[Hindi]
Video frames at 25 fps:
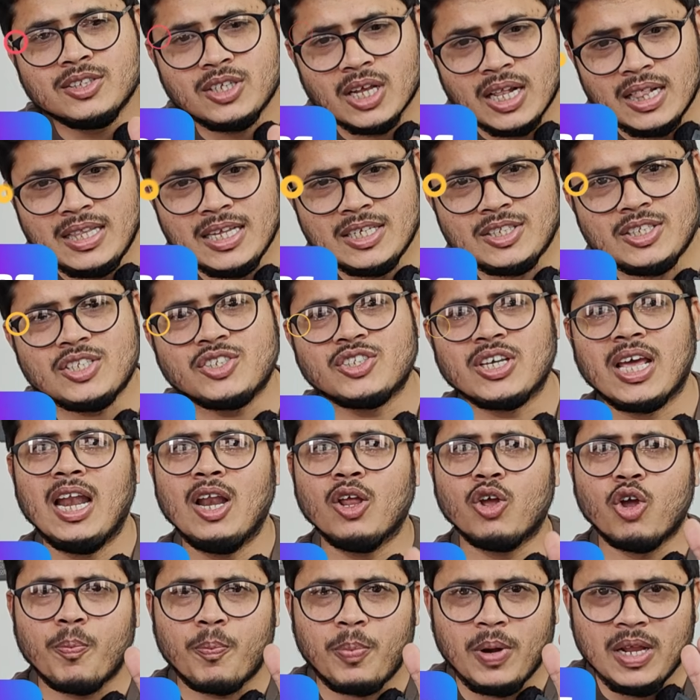जल्दी से इस
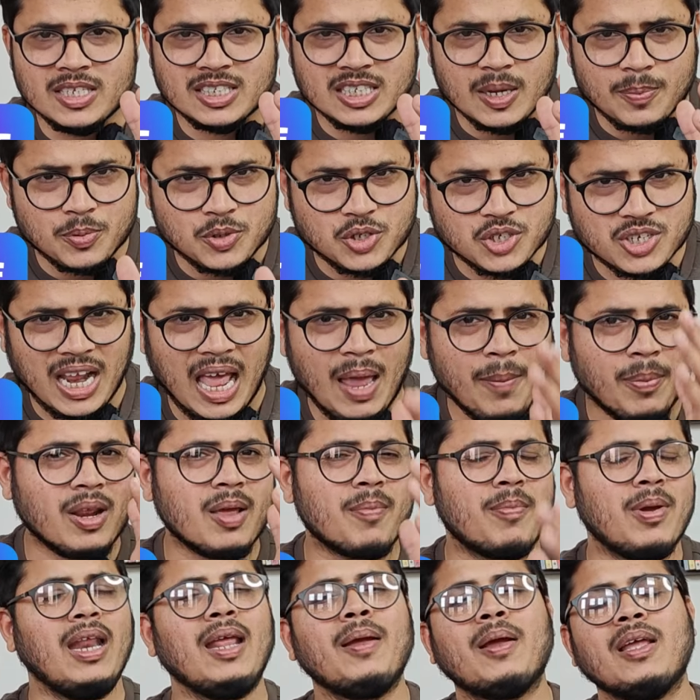चैनल को प्लीज सब्सक्राइब
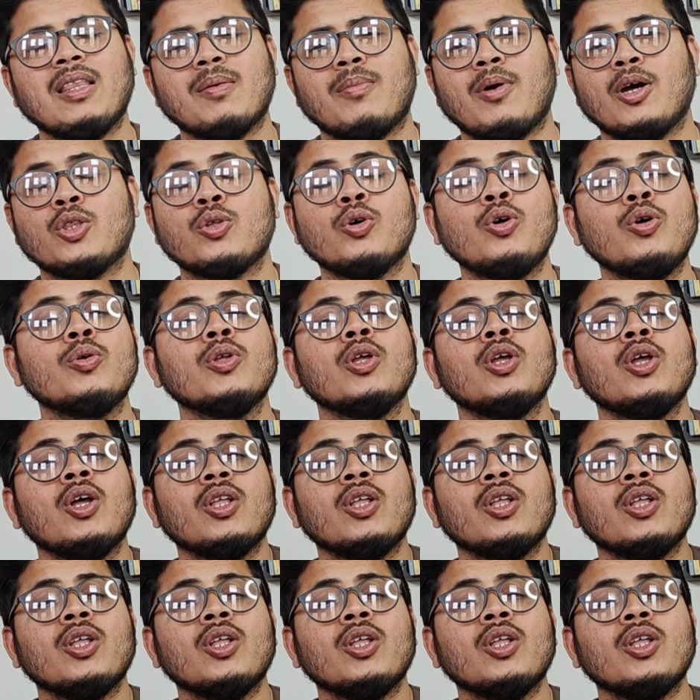करके बेल आइकन दबा दो